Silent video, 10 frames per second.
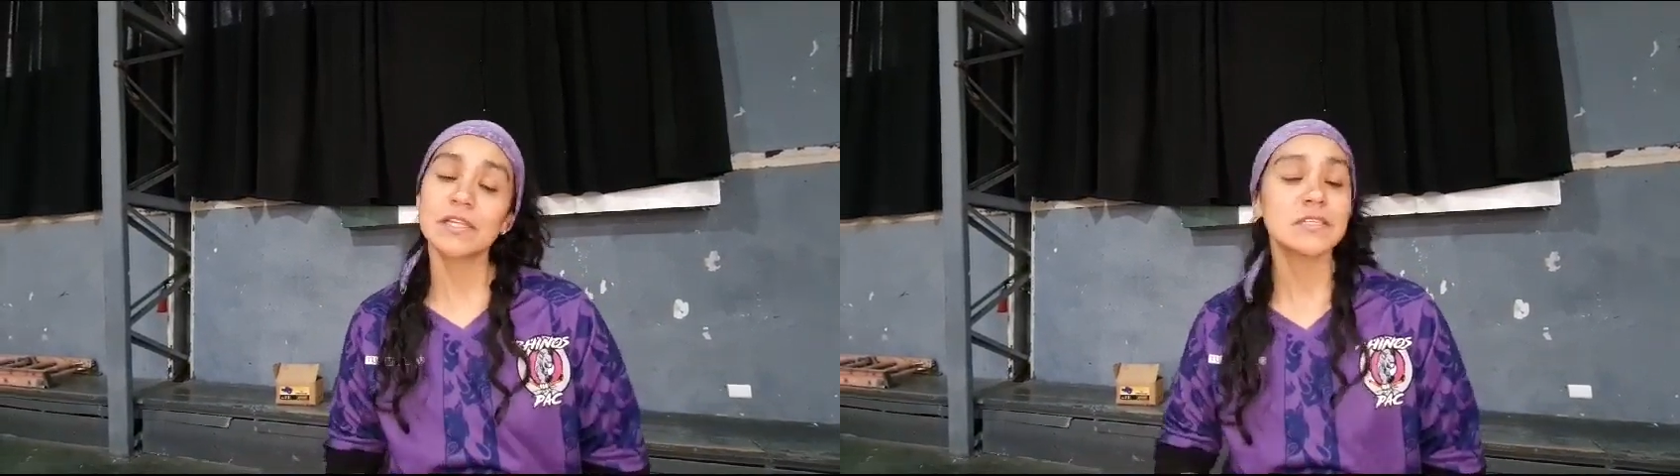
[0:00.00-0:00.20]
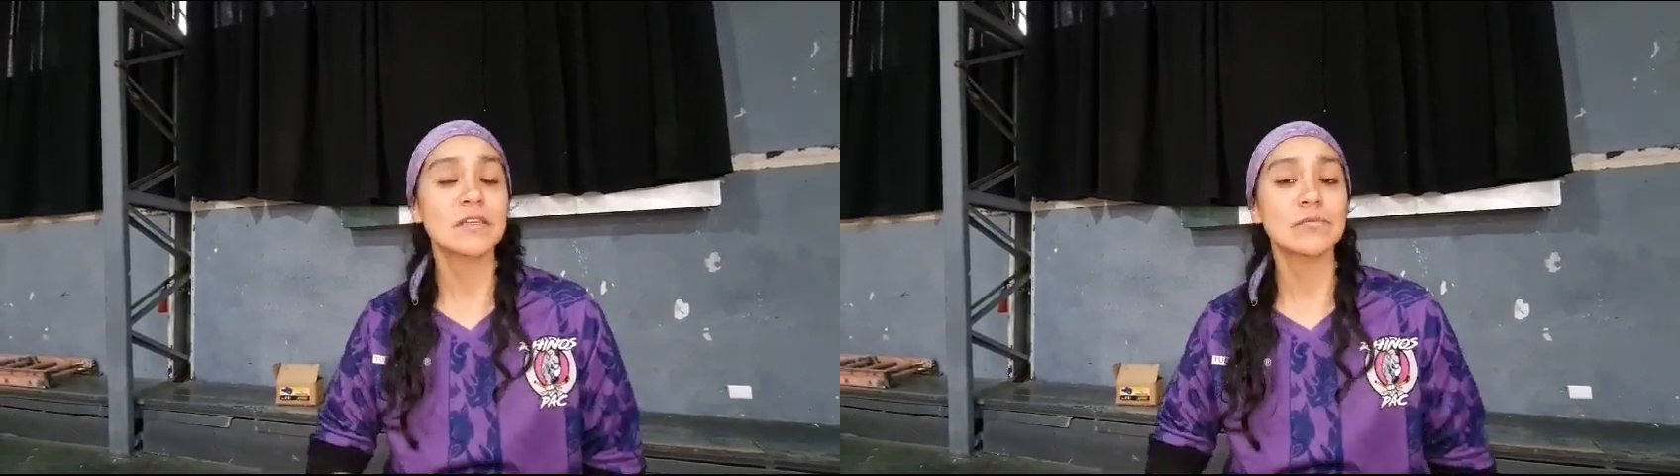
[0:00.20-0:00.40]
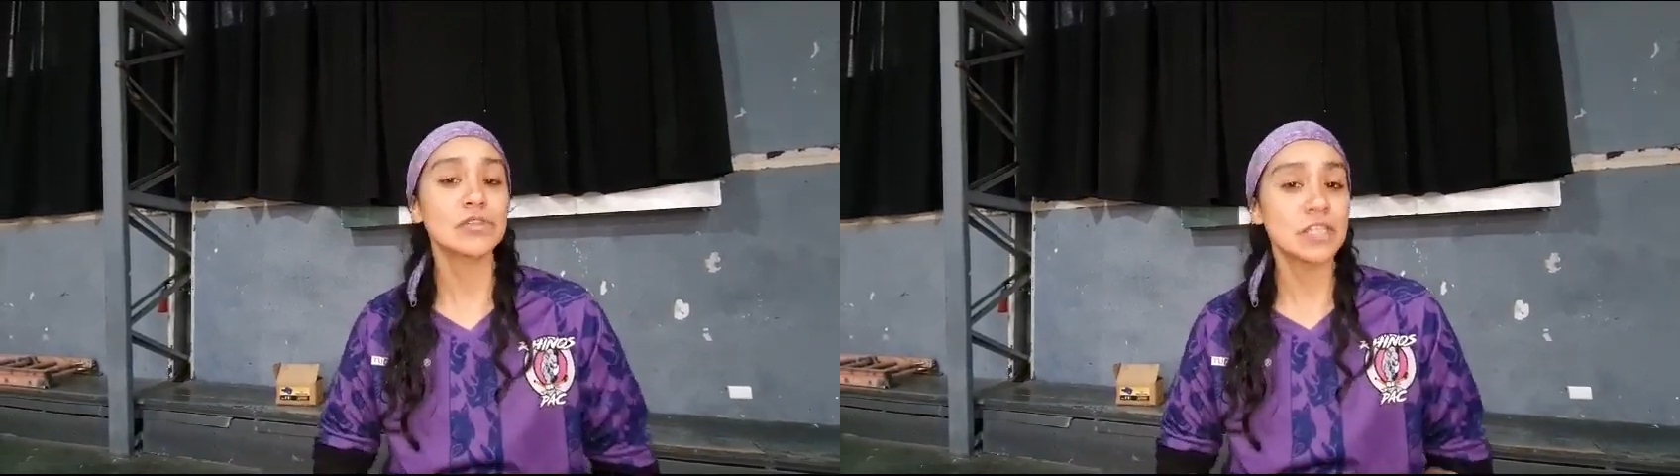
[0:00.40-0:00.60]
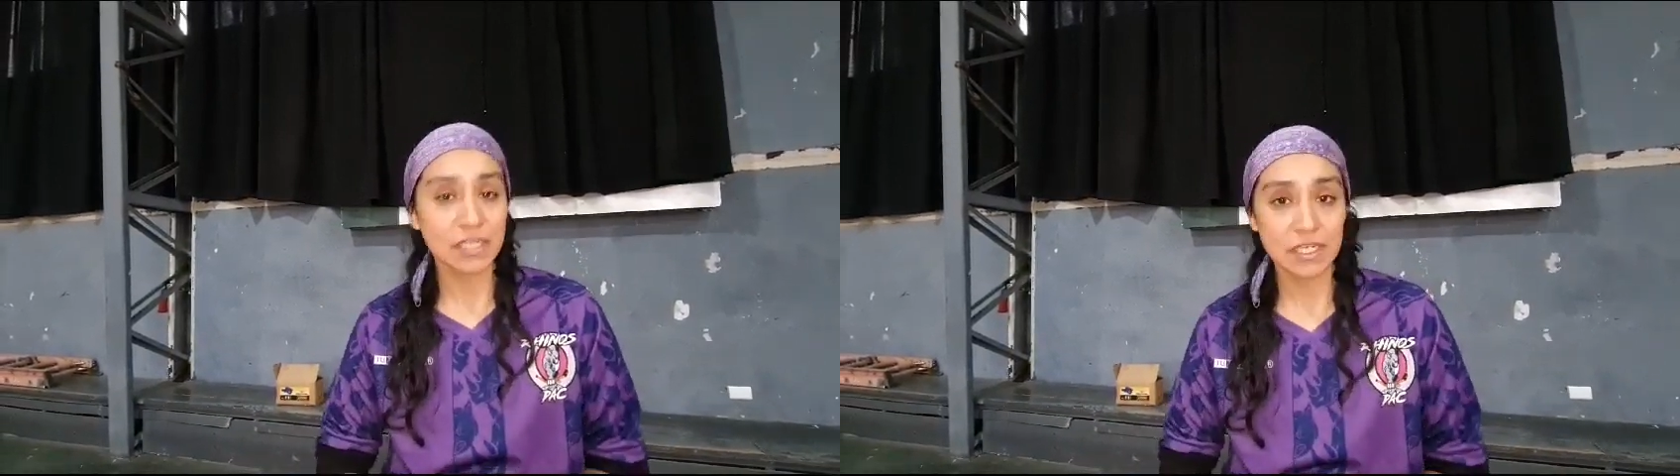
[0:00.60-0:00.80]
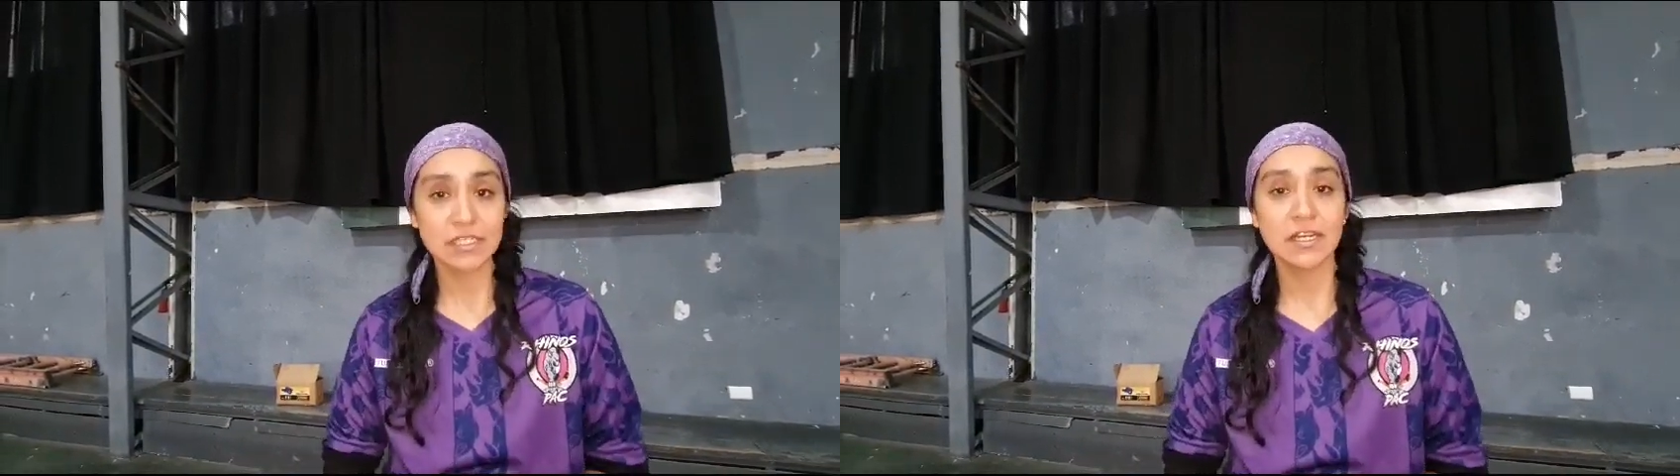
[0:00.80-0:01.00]
así que muchas
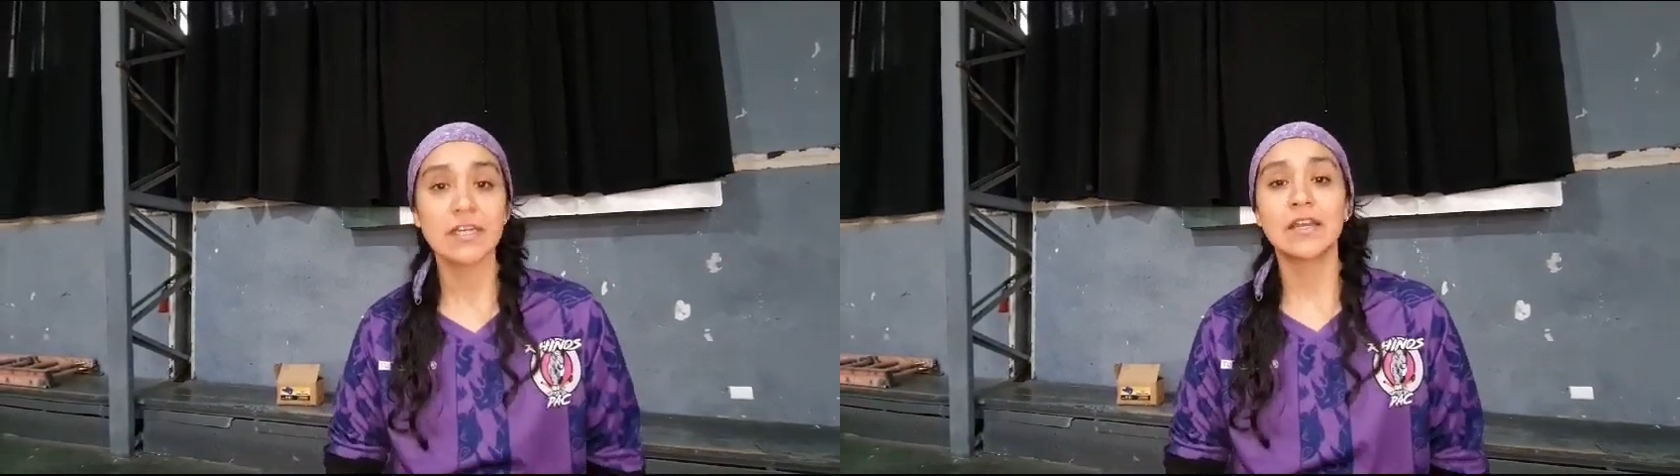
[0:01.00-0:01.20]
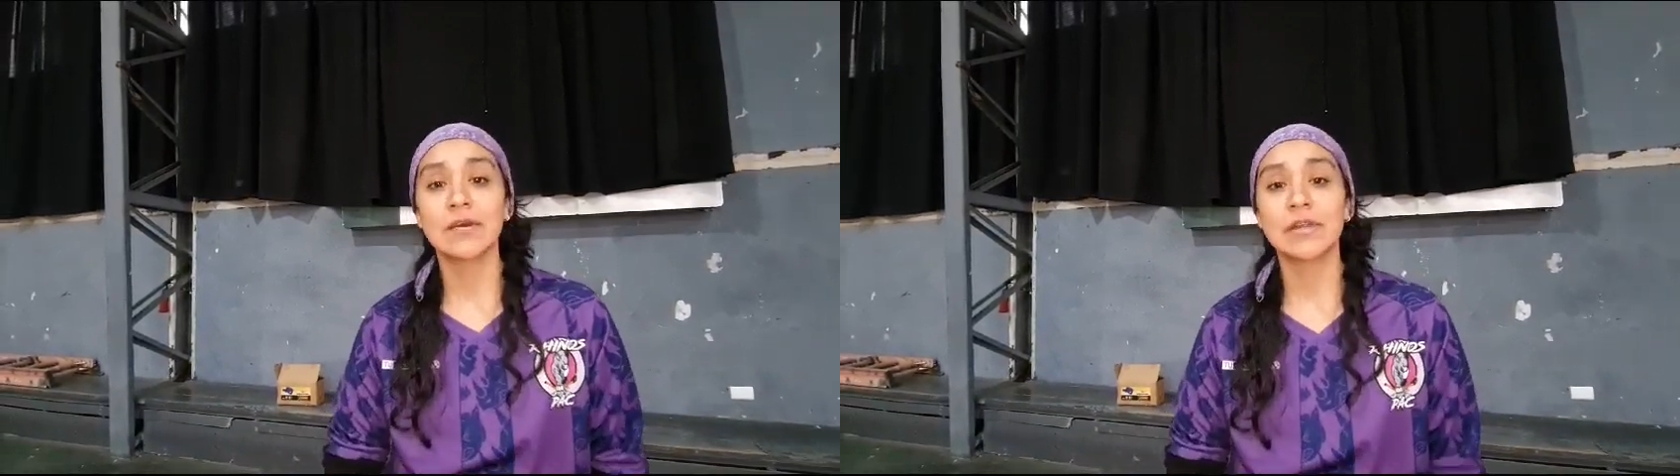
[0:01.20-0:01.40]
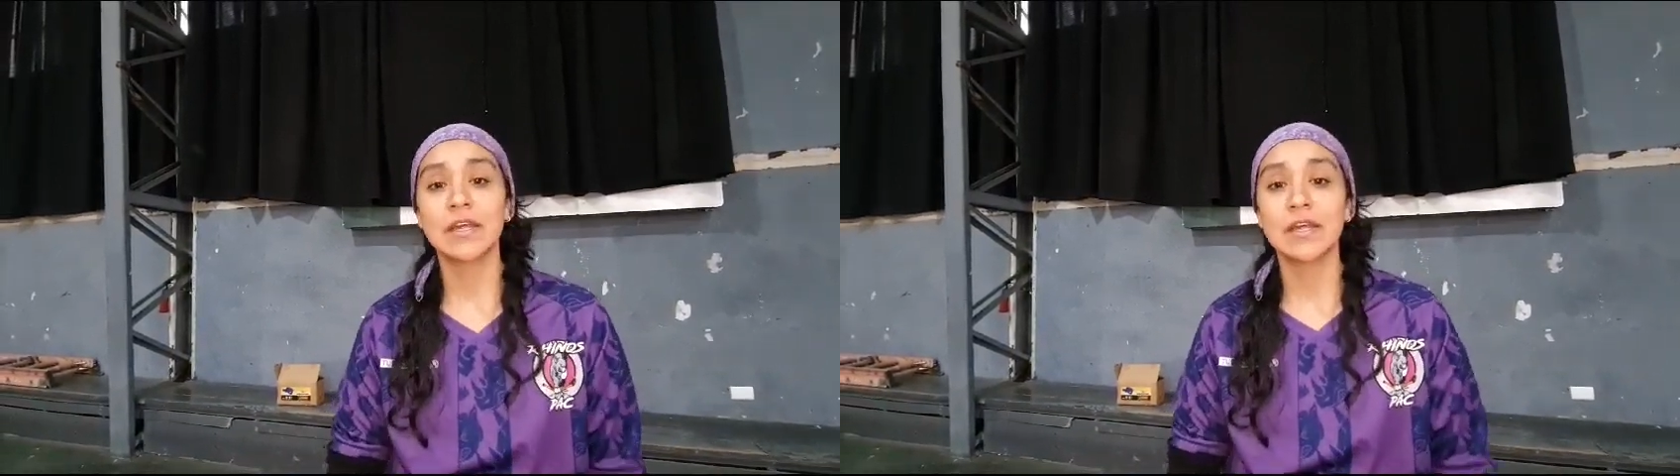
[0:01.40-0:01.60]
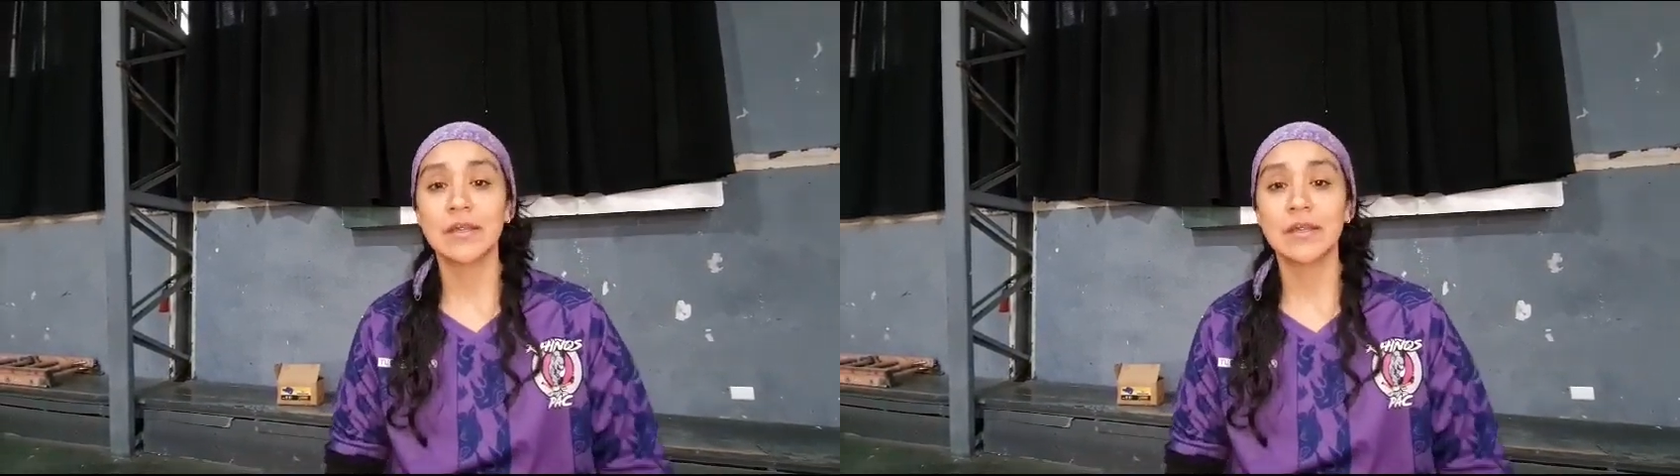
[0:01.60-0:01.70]
gracias a la unidad